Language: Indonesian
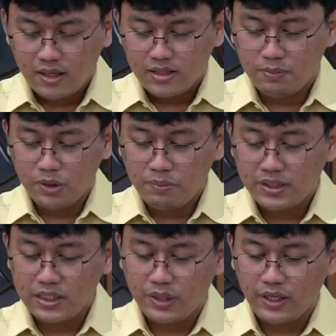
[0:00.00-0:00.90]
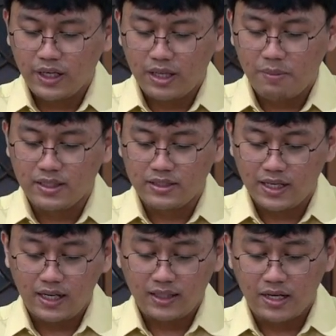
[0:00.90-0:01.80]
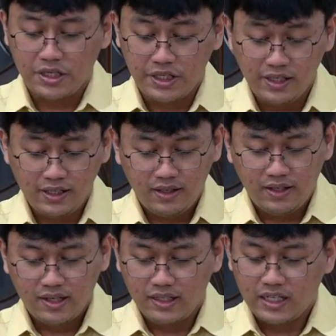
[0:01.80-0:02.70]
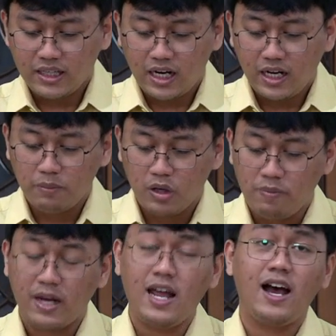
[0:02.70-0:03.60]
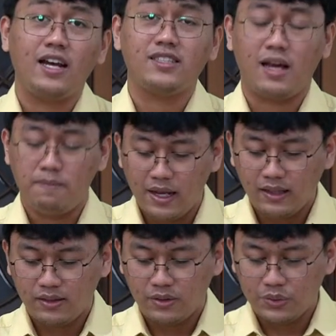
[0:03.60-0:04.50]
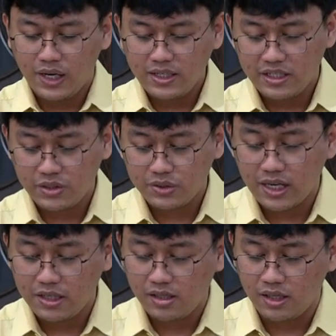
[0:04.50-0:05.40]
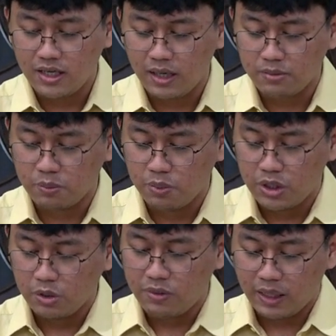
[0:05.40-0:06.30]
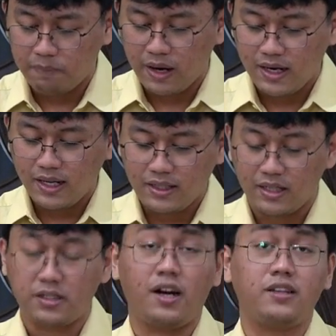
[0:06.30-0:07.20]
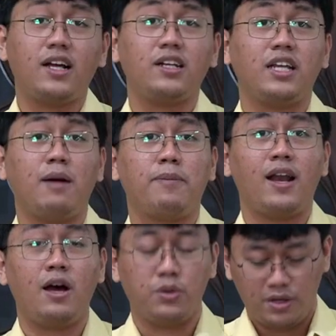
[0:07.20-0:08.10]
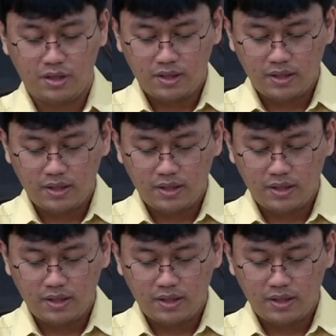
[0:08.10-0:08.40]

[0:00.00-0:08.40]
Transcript: Sebelum peristiwa yang kita baca tadi, dikatakan bahwa pada hari Sabat, Tuhan Yesus hadir di dalam sebuah rumah ibadat yang terletak di Kapernaun